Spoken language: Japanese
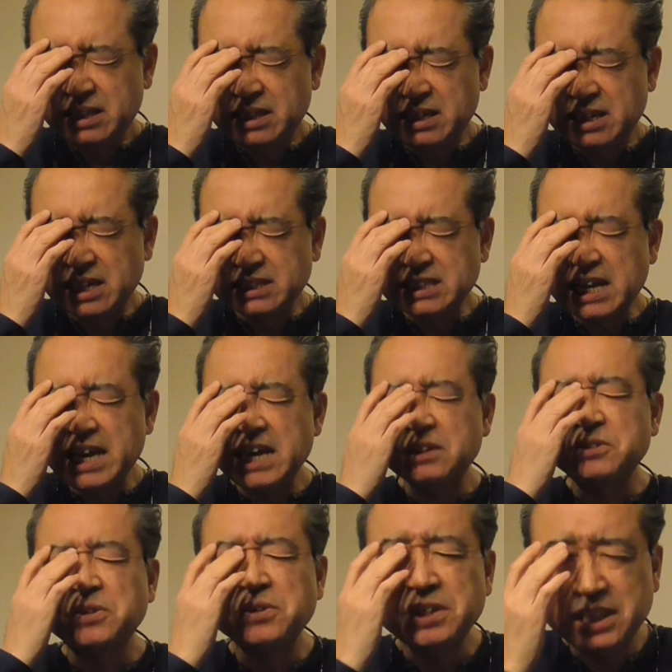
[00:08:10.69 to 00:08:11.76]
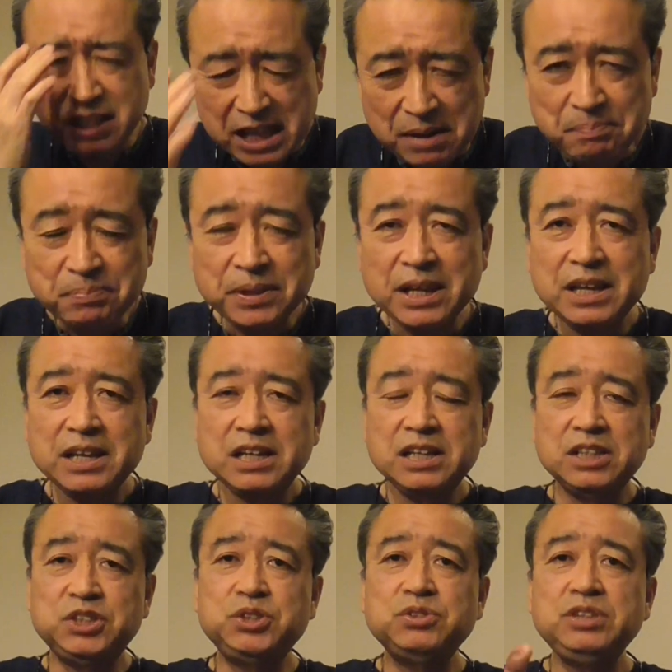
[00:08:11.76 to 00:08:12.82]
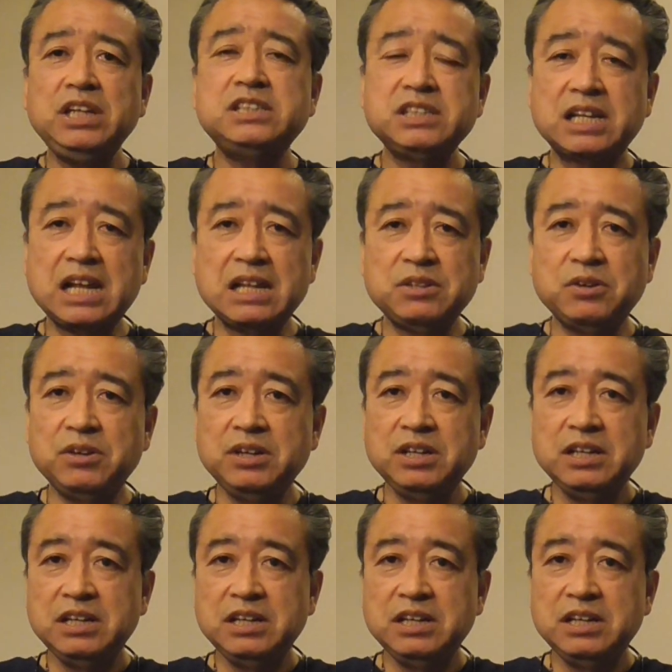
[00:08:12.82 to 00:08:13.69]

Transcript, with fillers: え朝早く起きて12時からの